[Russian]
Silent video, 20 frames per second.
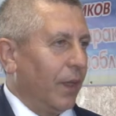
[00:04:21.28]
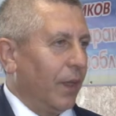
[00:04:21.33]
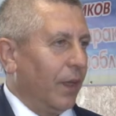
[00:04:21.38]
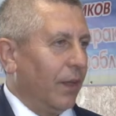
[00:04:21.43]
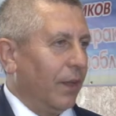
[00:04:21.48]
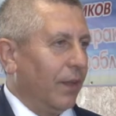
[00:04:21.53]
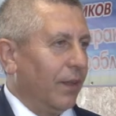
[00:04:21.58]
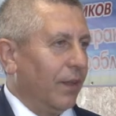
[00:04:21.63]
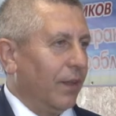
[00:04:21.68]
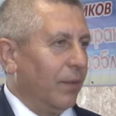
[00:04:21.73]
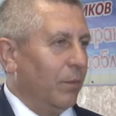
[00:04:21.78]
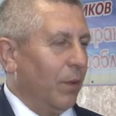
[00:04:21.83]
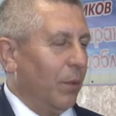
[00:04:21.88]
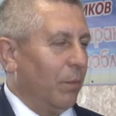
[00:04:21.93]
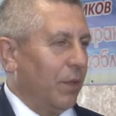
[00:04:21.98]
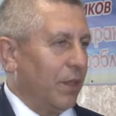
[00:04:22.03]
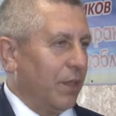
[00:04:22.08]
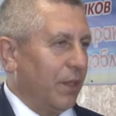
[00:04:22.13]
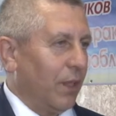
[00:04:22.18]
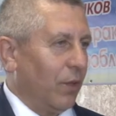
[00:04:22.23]
Э, мы
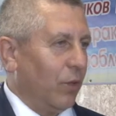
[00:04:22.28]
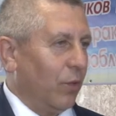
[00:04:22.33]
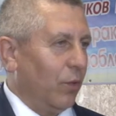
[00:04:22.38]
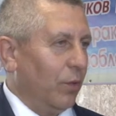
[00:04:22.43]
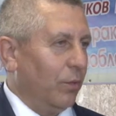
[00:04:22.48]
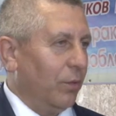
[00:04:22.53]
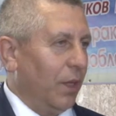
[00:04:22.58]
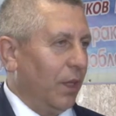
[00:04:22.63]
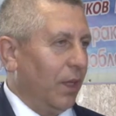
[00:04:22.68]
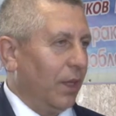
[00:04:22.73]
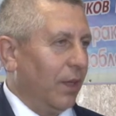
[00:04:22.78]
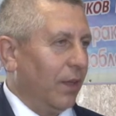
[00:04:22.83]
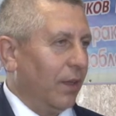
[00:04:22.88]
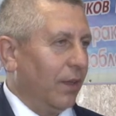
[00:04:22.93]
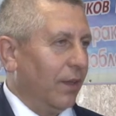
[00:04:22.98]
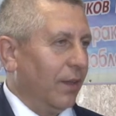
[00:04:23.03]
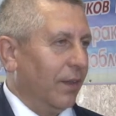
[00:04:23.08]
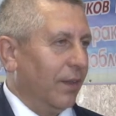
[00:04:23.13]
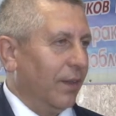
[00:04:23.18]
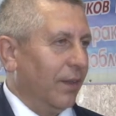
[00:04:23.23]
познакомили,
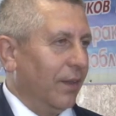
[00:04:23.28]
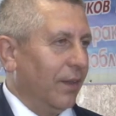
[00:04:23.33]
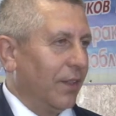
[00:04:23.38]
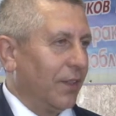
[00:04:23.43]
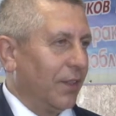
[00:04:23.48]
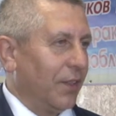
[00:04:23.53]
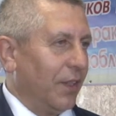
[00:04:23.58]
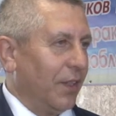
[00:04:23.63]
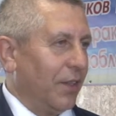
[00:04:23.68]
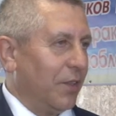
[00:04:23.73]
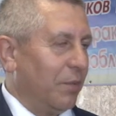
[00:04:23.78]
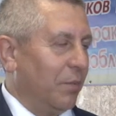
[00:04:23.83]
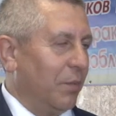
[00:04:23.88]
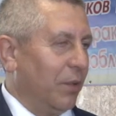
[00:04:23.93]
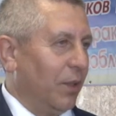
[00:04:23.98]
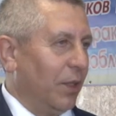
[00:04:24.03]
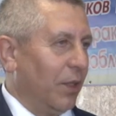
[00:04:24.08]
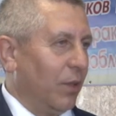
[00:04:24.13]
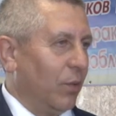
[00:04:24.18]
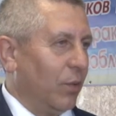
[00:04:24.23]
касаясь
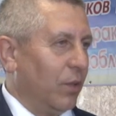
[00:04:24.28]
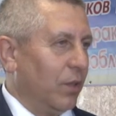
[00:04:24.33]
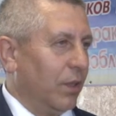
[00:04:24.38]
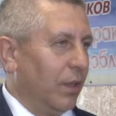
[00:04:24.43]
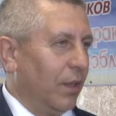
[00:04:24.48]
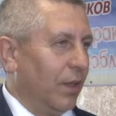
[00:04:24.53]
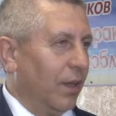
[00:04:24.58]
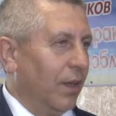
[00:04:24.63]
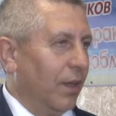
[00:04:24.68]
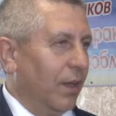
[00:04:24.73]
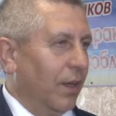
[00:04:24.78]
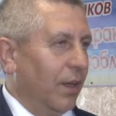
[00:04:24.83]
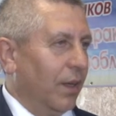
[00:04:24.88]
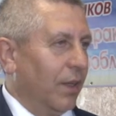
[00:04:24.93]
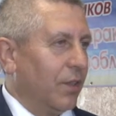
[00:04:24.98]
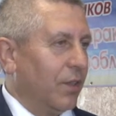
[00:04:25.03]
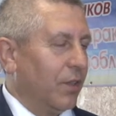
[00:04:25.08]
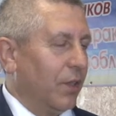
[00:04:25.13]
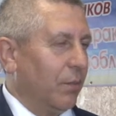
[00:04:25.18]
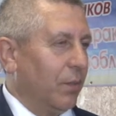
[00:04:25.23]
Белоруссии,
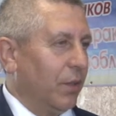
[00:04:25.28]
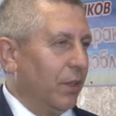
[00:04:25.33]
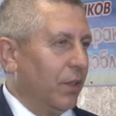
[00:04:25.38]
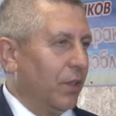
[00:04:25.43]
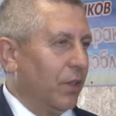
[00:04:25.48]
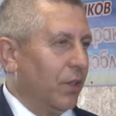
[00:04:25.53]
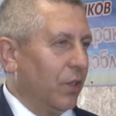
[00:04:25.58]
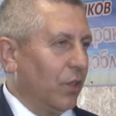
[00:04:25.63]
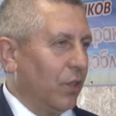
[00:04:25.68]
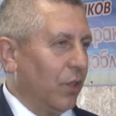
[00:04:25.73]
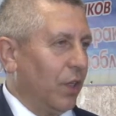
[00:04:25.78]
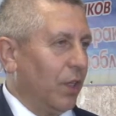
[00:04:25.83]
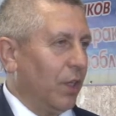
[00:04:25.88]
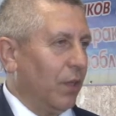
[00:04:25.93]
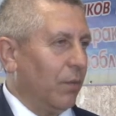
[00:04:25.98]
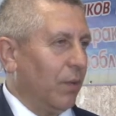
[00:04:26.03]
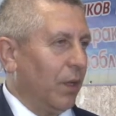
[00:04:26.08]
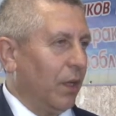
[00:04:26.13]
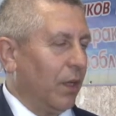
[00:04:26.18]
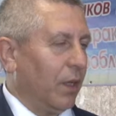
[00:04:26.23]
с теми
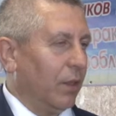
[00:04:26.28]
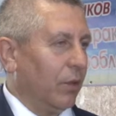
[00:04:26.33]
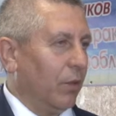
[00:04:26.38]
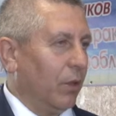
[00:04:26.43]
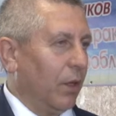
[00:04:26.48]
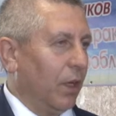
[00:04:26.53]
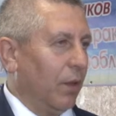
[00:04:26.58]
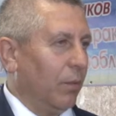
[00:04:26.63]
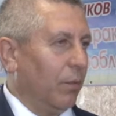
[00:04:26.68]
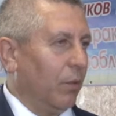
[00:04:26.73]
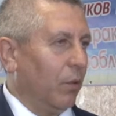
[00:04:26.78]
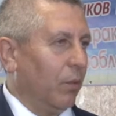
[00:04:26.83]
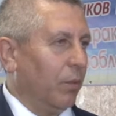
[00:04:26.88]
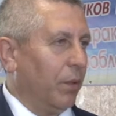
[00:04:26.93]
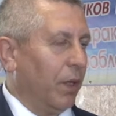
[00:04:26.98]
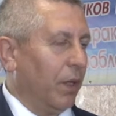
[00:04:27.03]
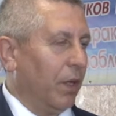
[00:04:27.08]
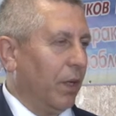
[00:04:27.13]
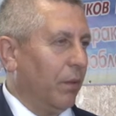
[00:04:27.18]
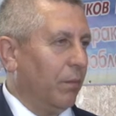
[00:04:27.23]
достижениями, которые по
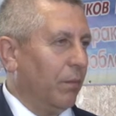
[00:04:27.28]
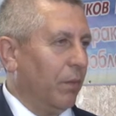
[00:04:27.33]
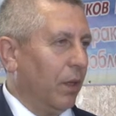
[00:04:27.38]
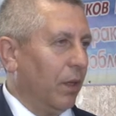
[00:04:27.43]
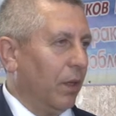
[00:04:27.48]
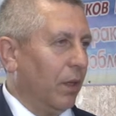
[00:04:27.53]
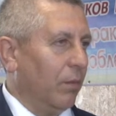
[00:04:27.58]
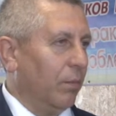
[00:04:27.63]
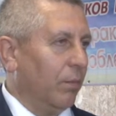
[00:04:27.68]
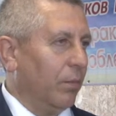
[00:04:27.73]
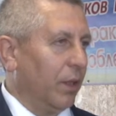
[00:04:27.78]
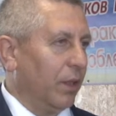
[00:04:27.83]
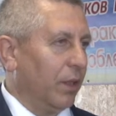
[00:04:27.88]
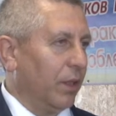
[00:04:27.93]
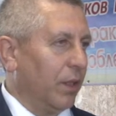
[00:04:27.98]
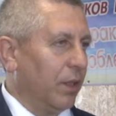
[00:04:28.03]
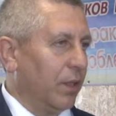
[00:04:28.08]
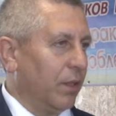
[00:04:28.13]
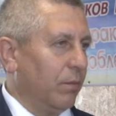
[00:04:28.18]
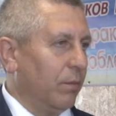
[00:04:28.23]
программе
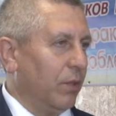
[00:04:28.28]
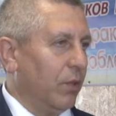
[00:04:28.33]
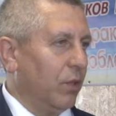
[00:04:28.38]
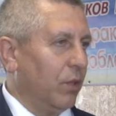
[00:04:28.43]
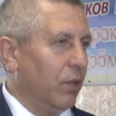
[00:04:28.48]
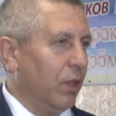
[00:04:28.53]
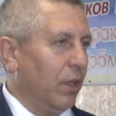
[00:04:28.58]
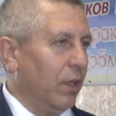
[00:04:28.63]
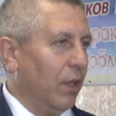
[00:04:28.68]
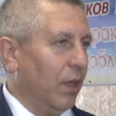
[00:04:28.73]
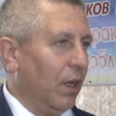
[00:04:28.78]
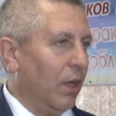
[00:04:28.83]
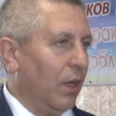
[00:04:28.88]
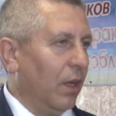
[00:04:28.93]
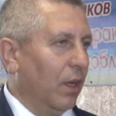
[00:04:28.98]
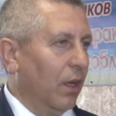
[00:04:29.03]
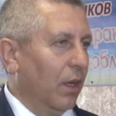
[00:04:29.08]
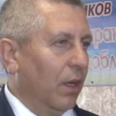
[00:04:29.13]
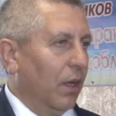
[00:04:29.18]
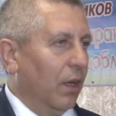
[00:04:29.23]
импортозамещения
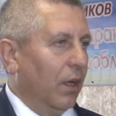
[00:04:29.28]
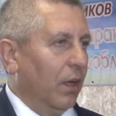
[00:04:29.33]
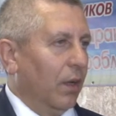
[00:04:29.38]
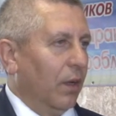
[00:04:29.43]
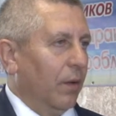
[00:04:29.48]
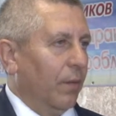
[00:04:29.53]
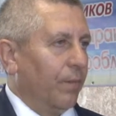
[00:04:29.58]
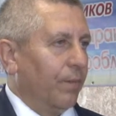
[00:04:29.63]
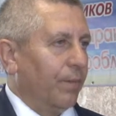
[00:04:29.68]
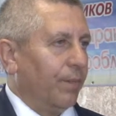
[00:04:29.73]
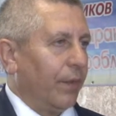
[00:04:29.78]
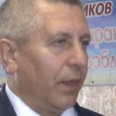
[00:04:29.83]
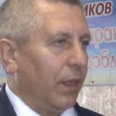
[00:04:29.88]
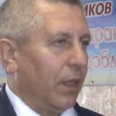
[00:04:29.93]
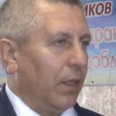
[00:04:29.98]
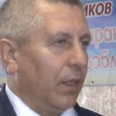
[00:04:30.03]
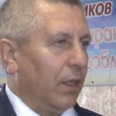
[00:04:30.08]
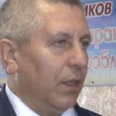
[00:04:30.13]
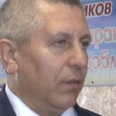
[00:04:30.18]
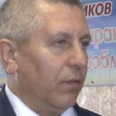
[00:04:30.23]

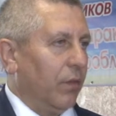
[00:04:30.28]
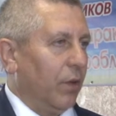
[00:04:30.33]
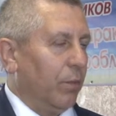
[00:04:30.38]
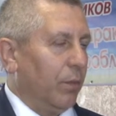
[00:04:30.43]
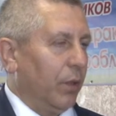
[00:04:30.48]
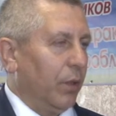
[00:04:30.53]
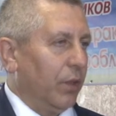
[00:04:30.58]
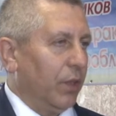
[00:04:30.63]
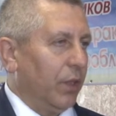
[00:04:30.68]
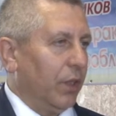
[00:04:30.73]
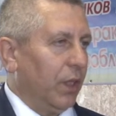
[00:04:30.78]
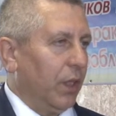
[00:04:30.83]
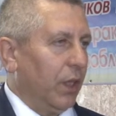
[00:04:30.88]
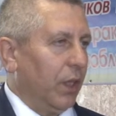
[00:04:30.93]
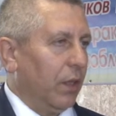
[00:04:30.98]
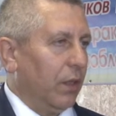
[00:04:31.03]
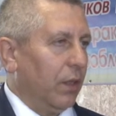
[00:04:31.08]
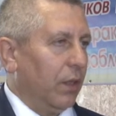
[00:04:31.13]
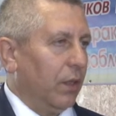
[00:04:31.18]
выполнены